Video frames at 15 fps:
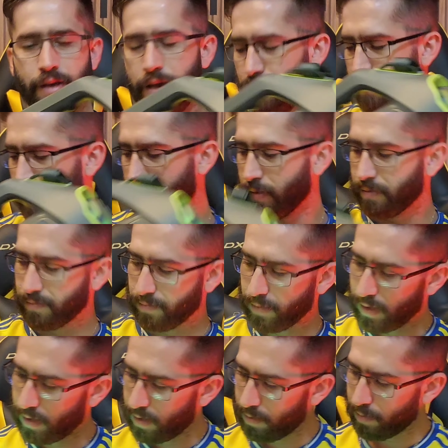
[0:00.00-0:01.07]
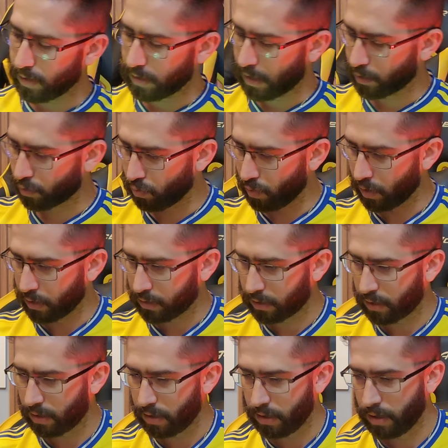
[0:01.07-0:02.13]
enfim, mas as
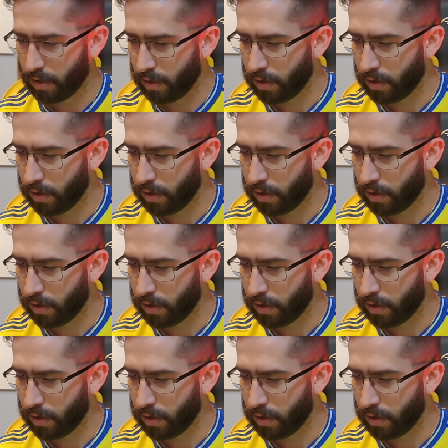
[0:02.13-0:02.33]
duas